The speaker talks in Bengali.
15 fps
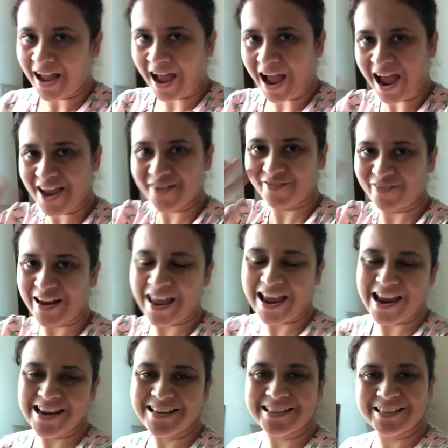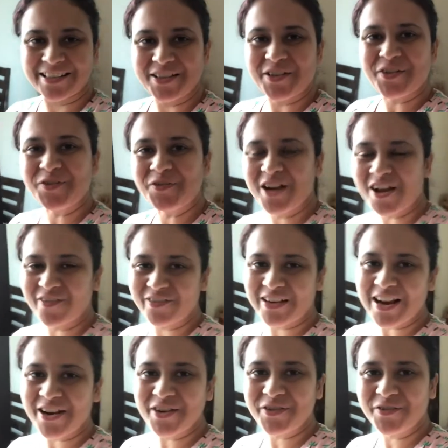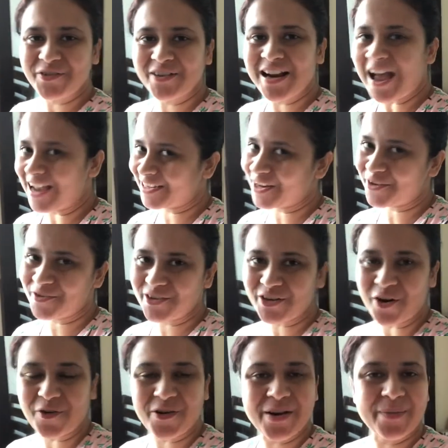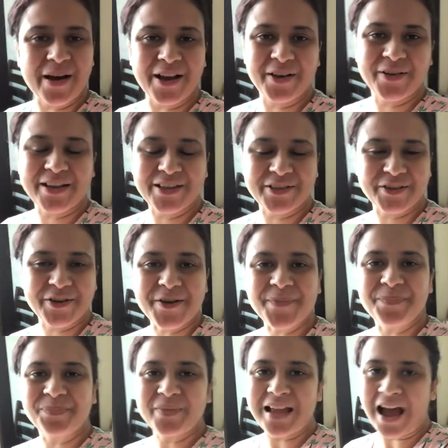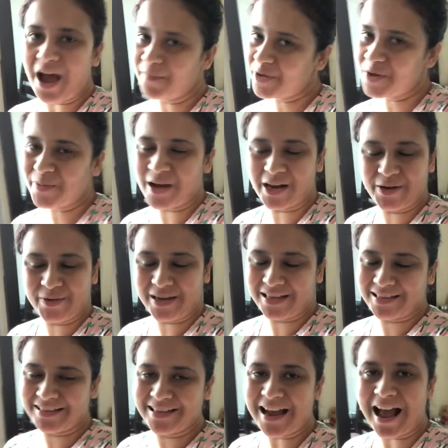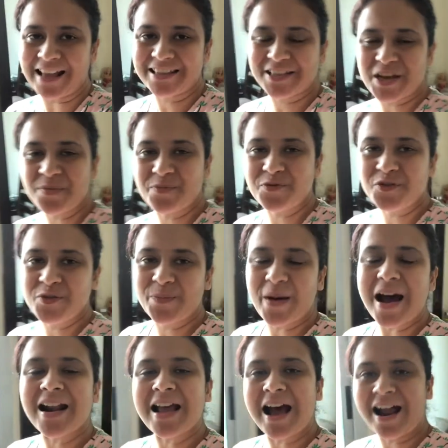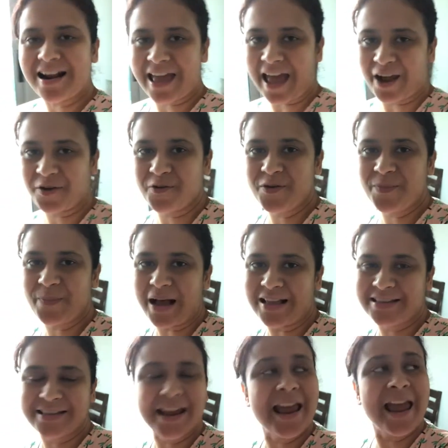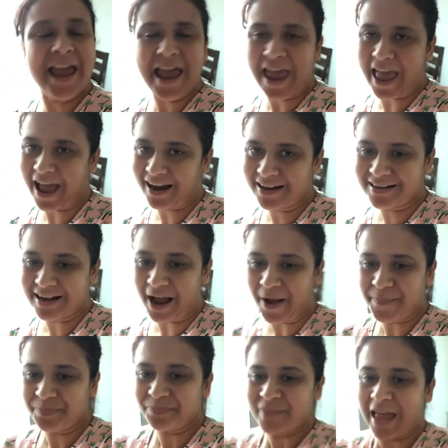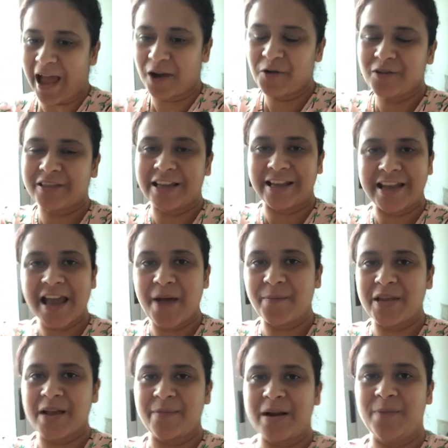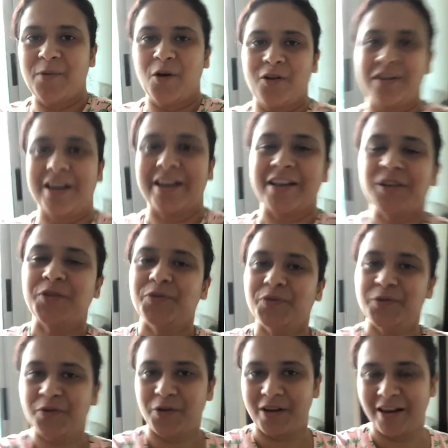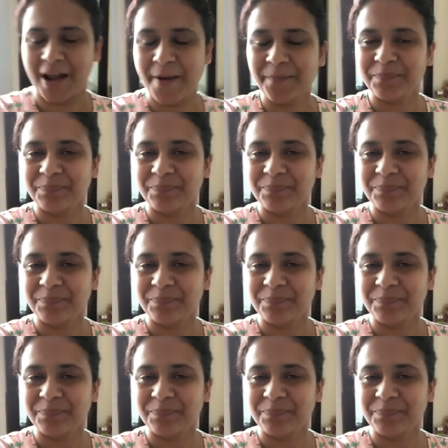হাই ফ্রেন্ডস গুড আফটারনুন আশা করি সকলে ভালো আছো আমিও ভালো আছি আজকে বুধবার আর এখন বাজে একটা এখন থেকে আমি আমার ব্লগটাকে শুরু করলাম